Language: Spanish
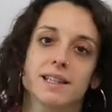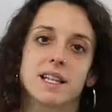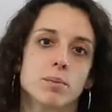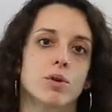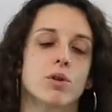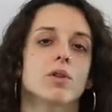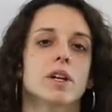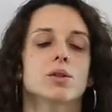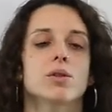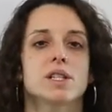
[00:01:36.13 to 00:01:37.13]
tipo
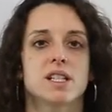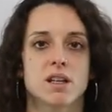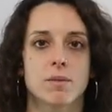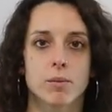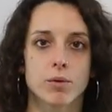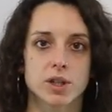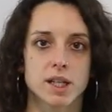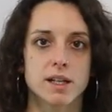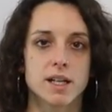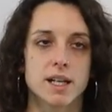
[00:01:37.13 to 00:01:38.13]
concreto de sistema
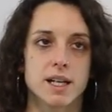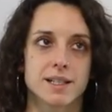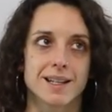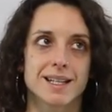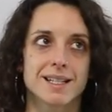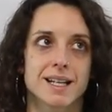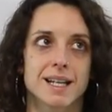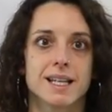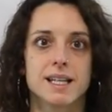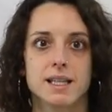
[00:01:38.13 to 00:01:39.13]
porta es que es
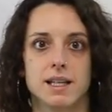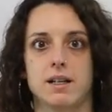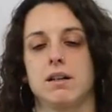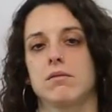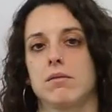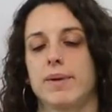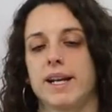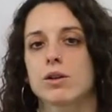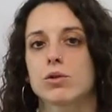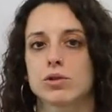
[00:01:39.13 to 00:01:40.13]
crítica para
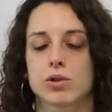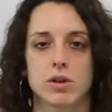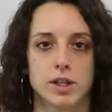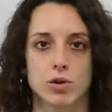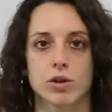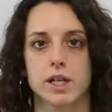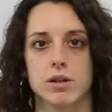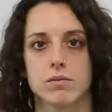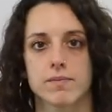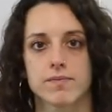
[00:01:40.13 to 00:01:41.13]
el control
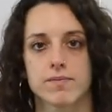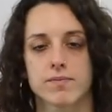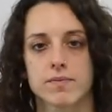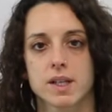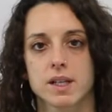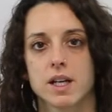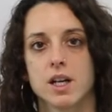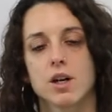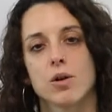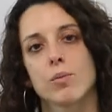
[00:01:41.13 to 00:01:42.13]
endocrino,
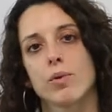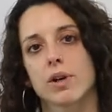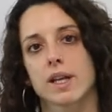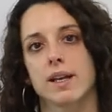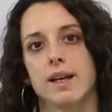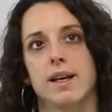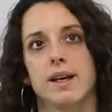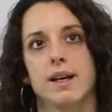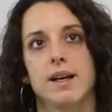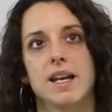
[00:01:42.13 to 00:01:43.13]

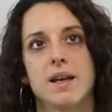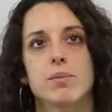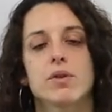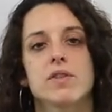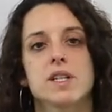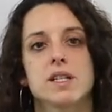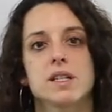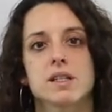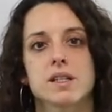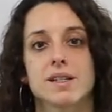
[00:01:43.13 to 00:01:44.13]
porque la
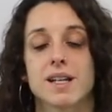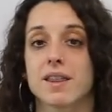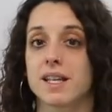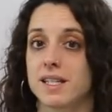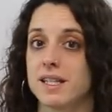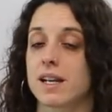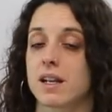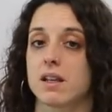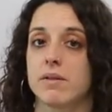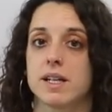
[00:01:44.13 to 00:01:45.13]
hipófisis necesita
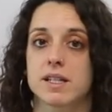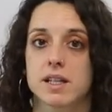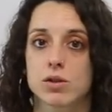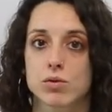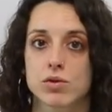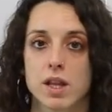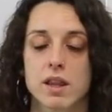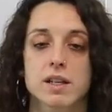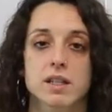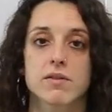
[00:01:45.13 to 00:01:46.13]
recibir estas
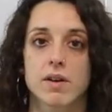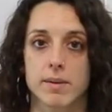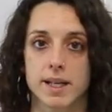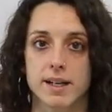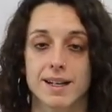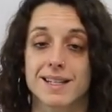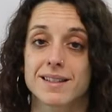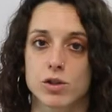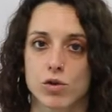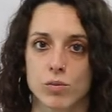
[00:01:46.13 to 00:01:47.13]
sustancias que fabrica,
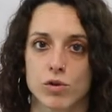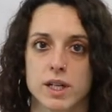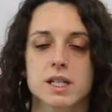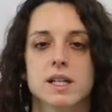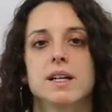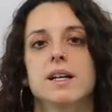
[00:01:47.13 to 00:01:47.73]
estas hormonas